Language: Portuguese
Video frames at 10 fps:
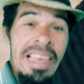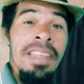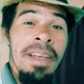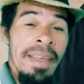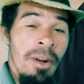
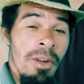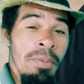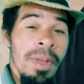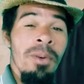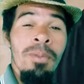Eita, que agora
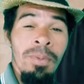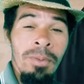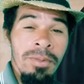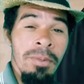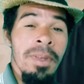eu fiquei
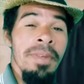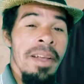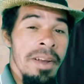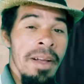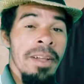confuso. Não sei se é
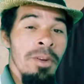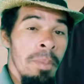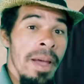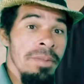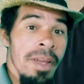a igreja
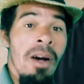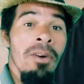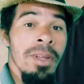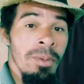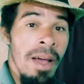Candombléia, se é a
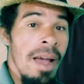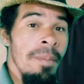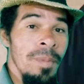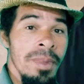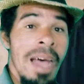rodando
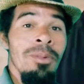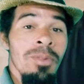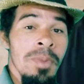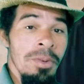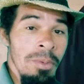lá. Tá
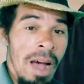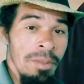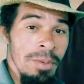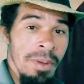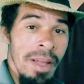tudo
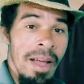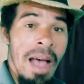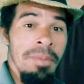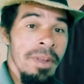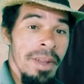misturado, viu?
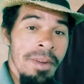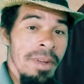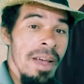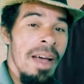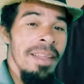As
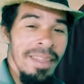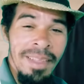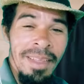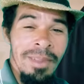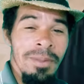igrejas
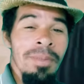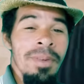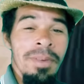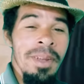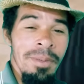estão
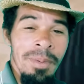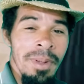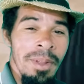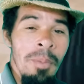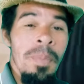desse jeito.
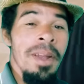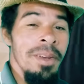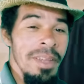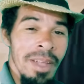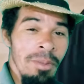Estão
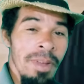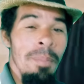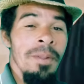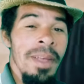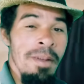perdidas, não
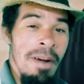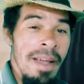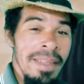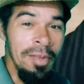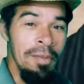sabe onde é que
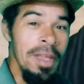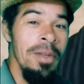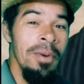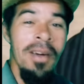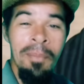vai. Esse
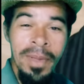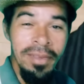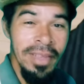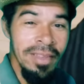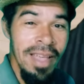vídeo é uma
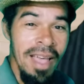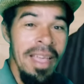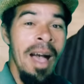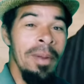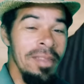
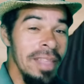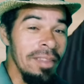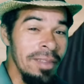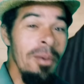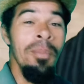pesquisa,
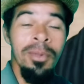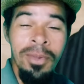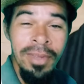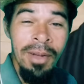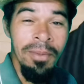apresentação,
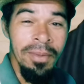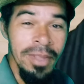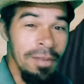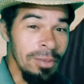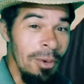produção
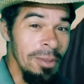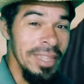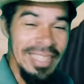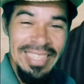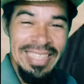de
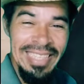Visconde.